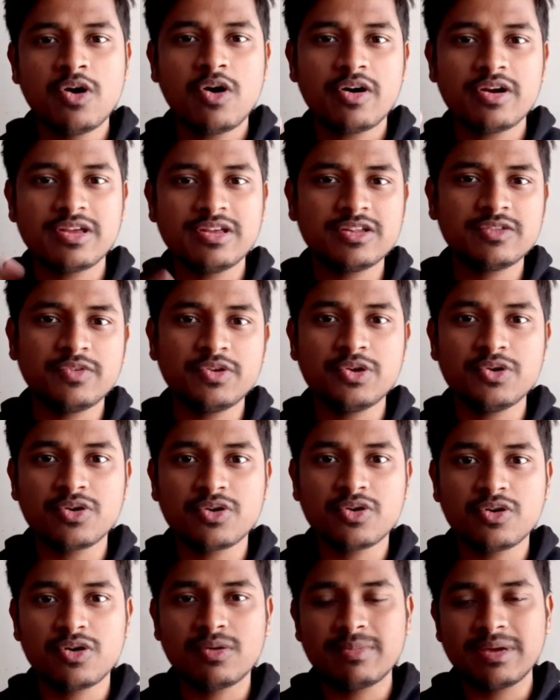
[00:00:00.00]
और इस वीडियो
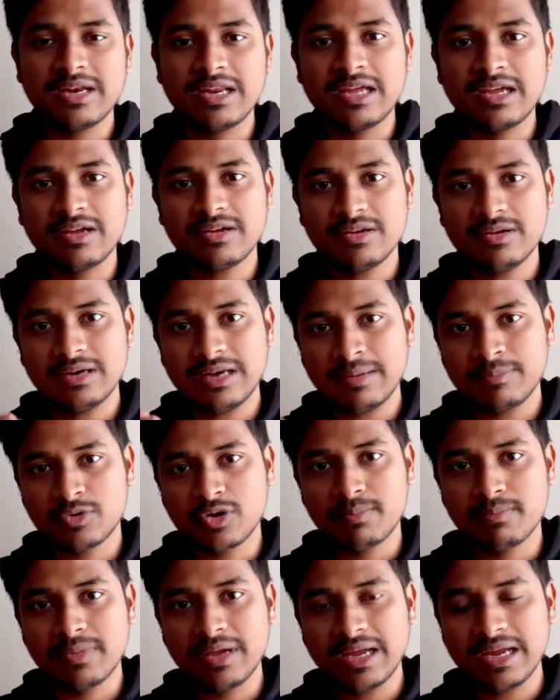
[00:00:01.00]
को मैंने
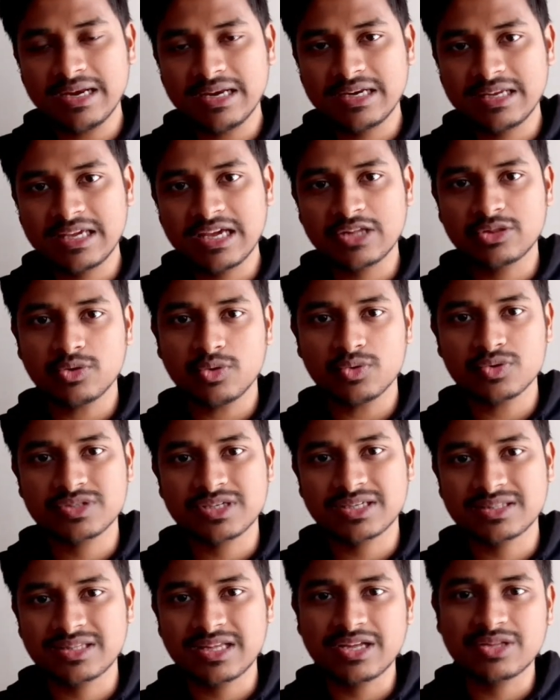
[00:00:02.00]
लैपटॉप में एडिट किया तो हो
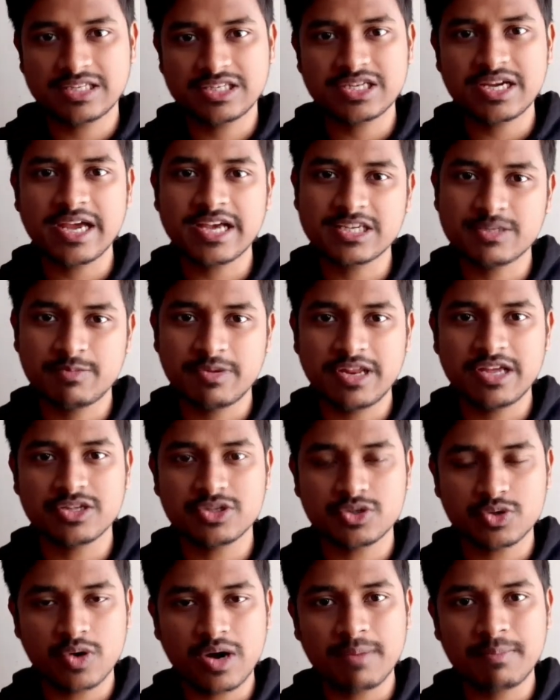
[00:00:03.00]
सकता है अच्छा
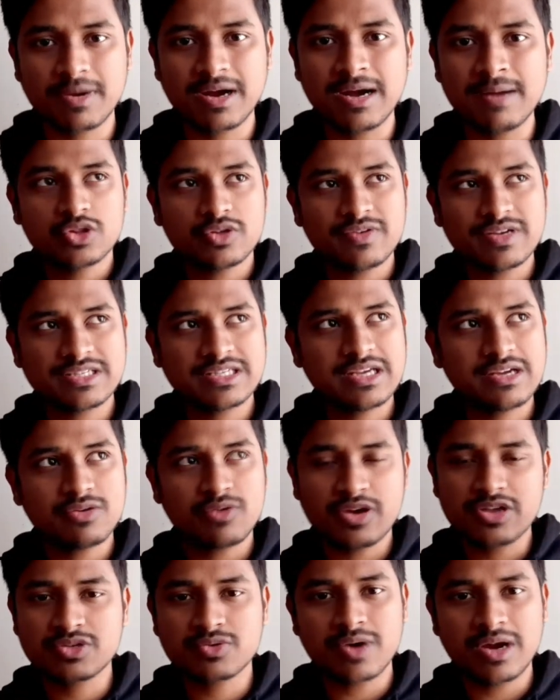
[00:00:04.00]
एक्सपीरियंस हो आपका तो वैसे
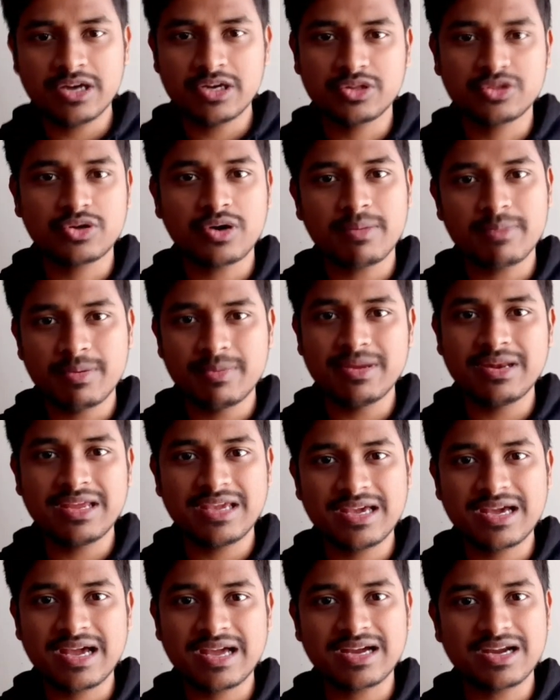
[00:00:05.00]
नॉइस क्वालिटी तो अभी भी
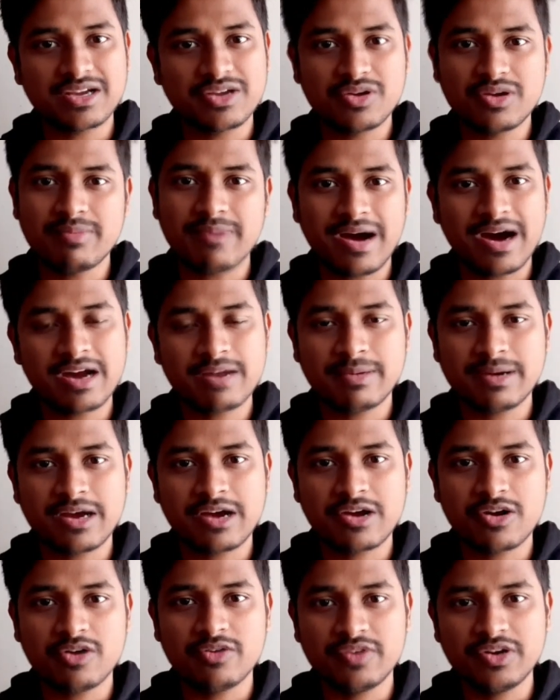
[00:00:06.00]
नहीं आएगा क्योंकि बाहर बना
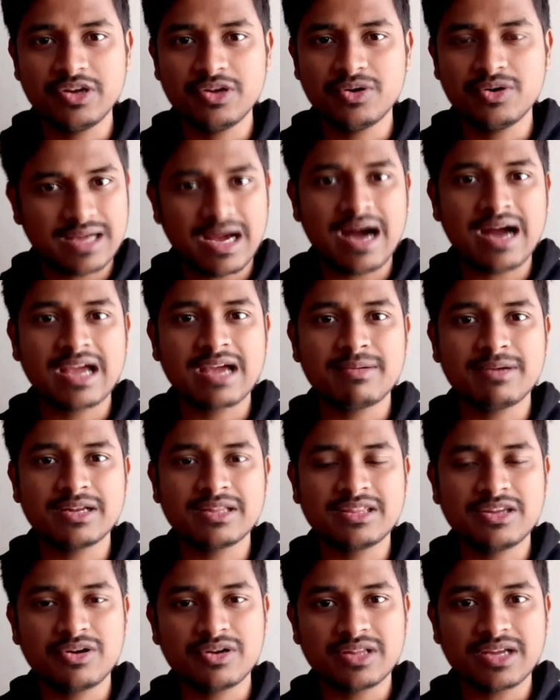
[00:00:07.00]
रहा हो वीडियो आगे
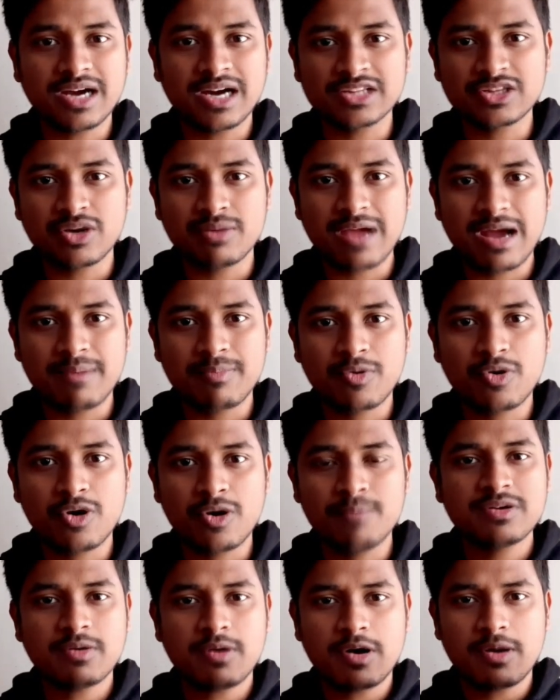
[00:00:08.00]
बढ़ते और दिखाता हूँ मैं
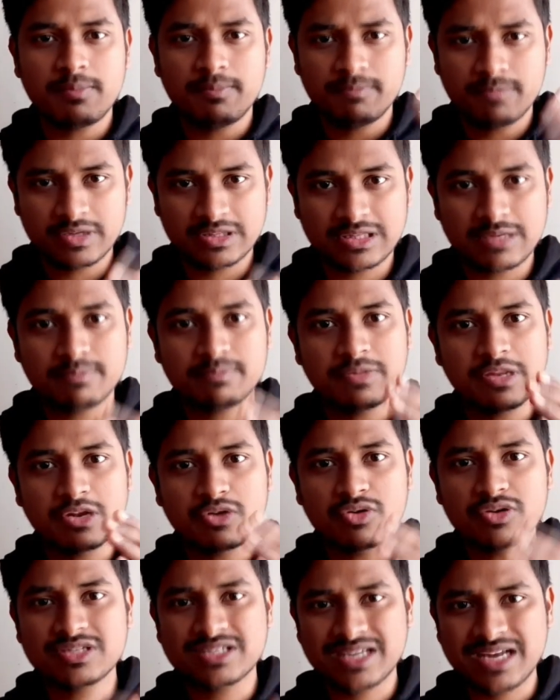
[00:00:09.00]
आपको और मतलब
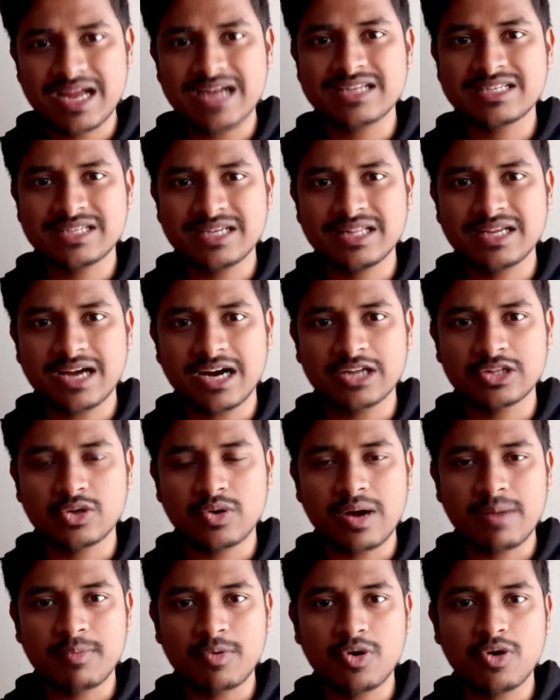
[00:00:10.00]
बिल्कुल स्क्रैच से दिखाता
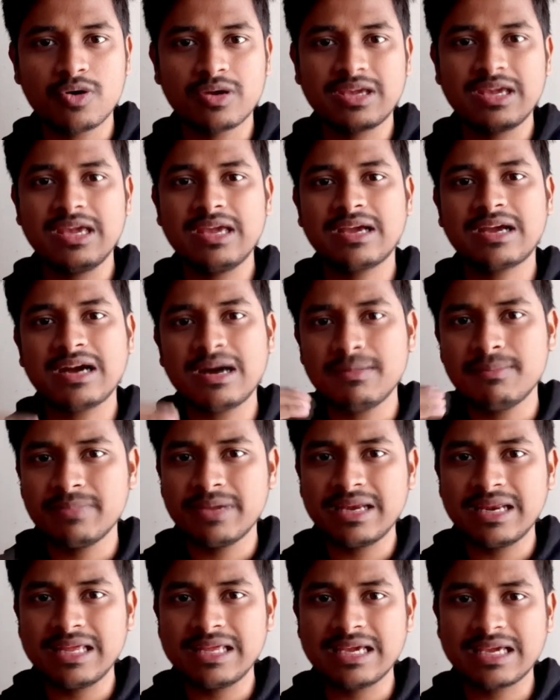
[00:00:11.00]
हूँ आपको कि कब
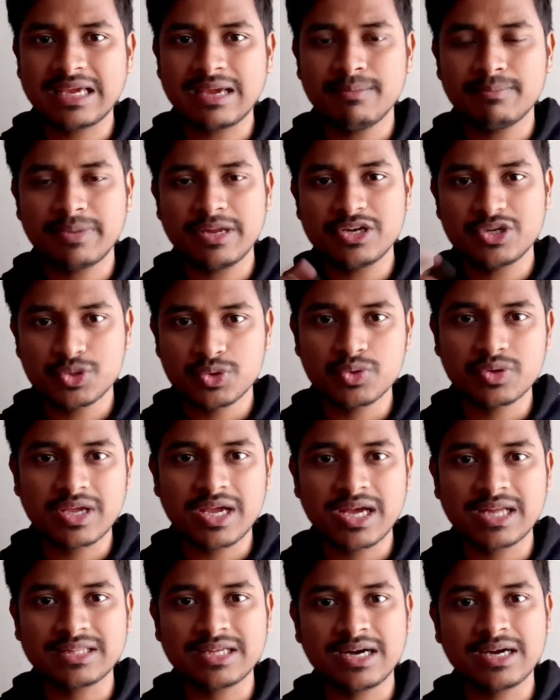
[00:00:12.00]
मैंने ये कैंपेन शुरू
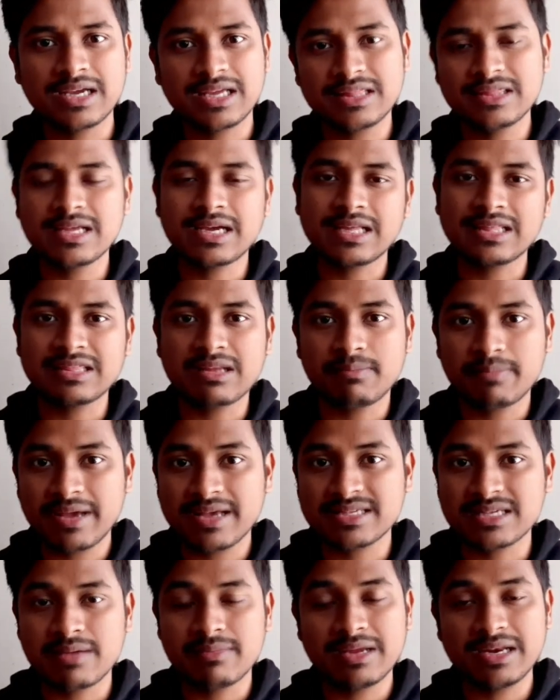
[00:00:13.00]
किया था कितना कितना
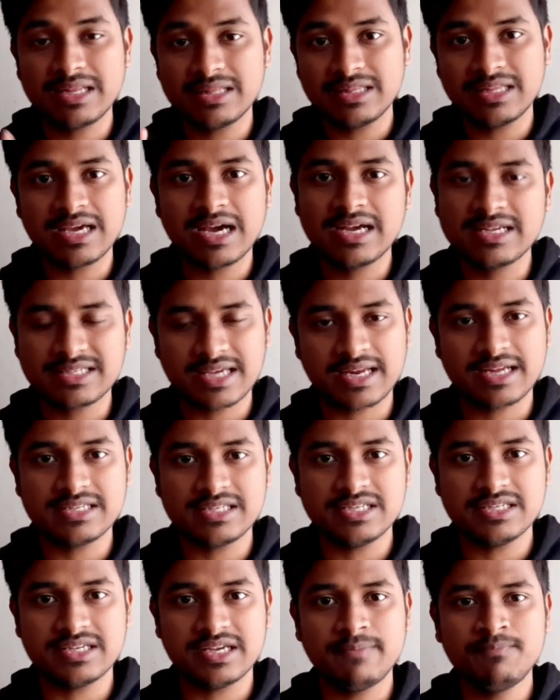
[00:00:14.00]
पैसा मैंने दिया है सारा
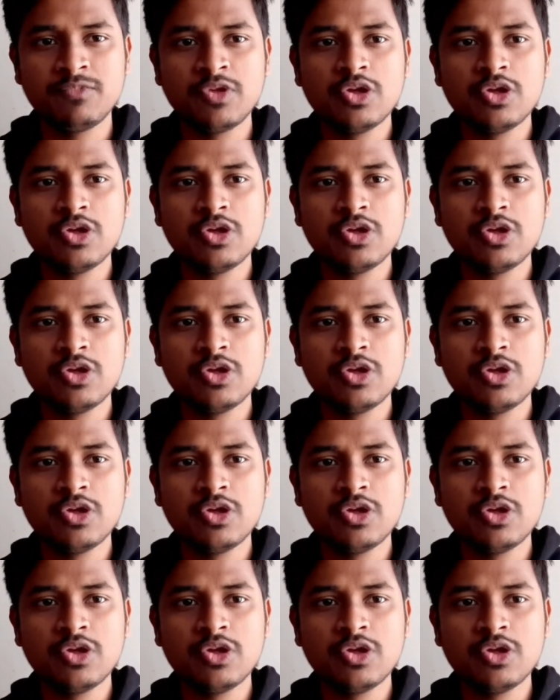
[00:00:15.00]
चीज़ें